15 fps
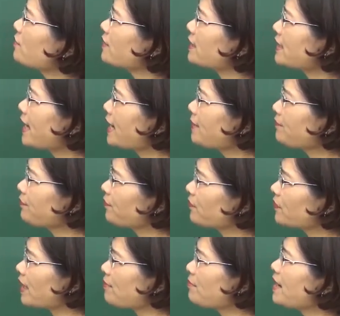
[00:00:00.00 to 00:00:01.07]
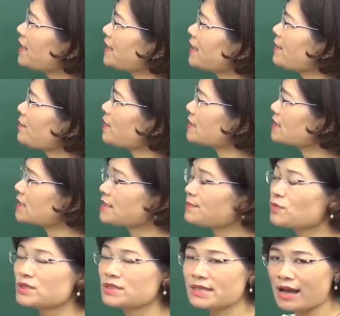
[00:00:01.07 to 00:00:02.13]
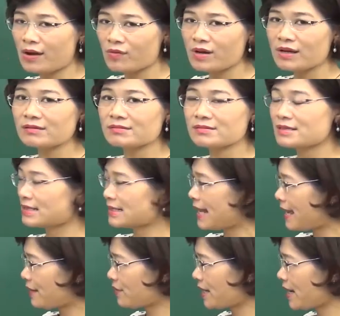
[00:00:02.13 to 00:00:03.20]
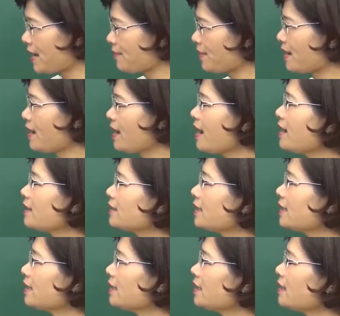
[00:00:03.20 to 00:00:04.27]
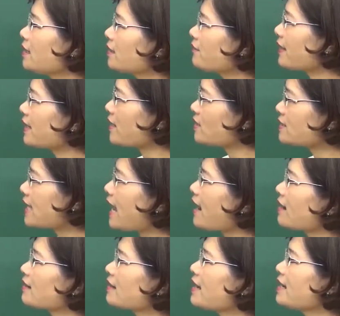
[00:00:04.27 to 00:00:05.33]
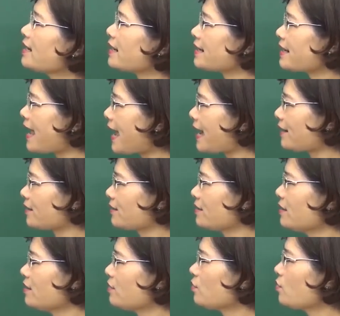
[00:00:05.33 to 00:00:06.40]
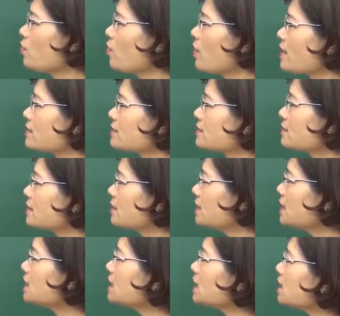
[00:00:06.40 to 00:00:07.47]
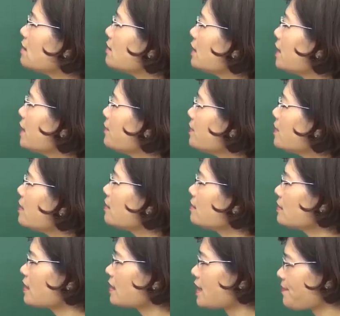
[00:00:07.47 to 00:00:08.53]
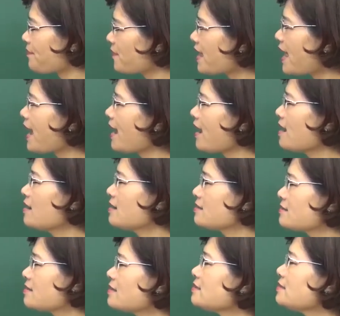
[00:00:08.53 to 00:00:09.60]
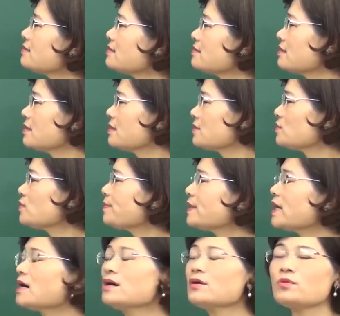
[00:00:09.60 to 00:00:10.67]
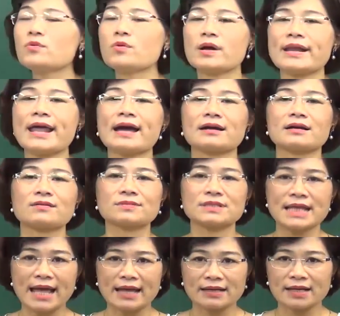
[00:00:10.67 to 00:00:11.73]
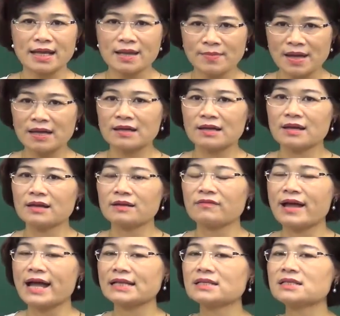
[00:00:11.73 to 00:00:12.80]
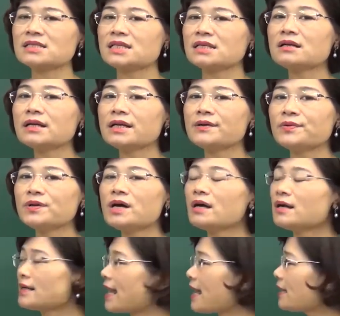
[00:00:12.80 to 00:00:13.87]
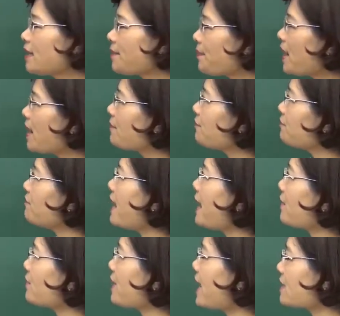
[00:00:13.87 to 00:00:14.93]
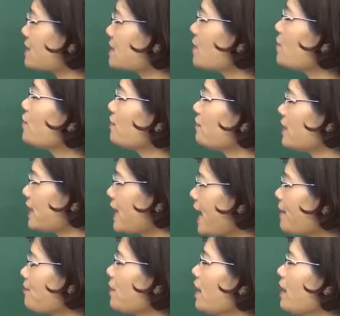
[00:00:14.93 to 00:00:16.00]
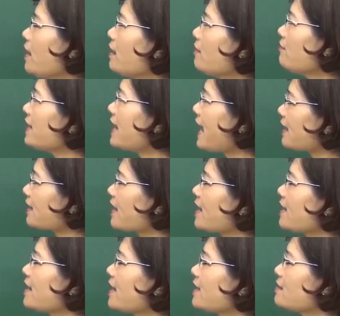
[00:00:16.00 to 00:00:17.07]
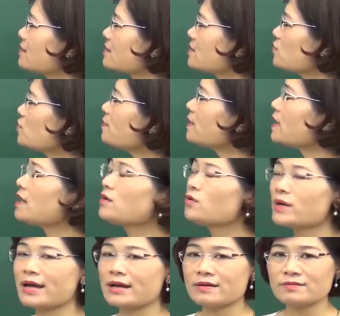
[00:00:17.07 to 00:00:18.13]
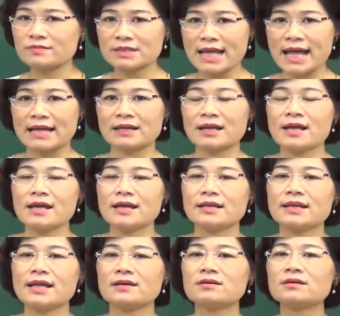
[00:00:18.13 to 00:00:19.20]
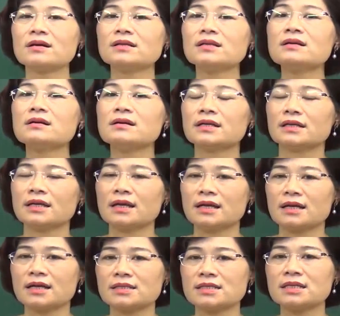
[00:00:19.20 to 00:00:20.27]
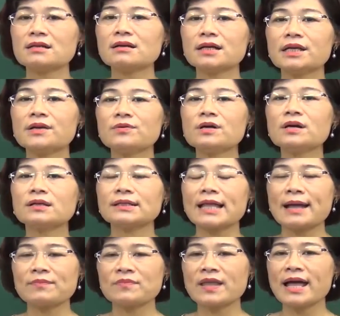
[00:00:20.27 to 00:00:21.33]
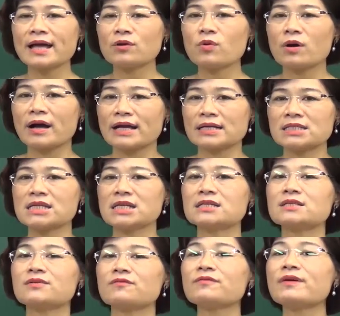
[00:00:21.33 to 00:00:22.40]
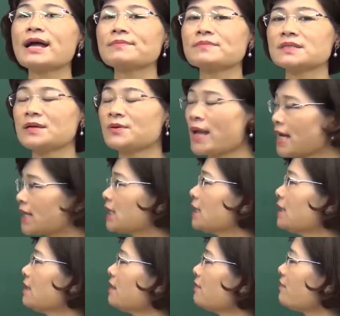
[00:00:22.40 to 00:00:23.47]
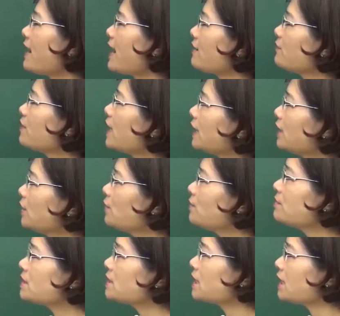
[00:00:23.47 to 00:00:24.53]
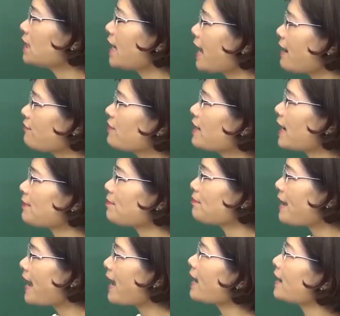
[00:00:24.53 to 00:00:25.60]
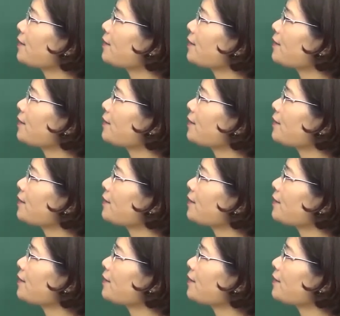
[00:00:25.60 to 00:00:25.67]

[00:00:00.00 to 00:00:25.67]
Việt Nam tháng 7 năm 1946 là nào đấy các em thì phải nói rằng đây là đảng của giới trí thức yêu nước được lập ra dưới sự giúp đỡ của đảng cộng sản các em ạ và những trí thức yêu nước đã tập hợp vào Đảng Xã hội Việt Nam và đảng này lại được sự giúp đỡ của Đảng Cộng sản để hướng những người trí thức yêu nước tham gia cuộc kháng chiến chống Pháp sau này. Và phương án đúng chính là phương án 3.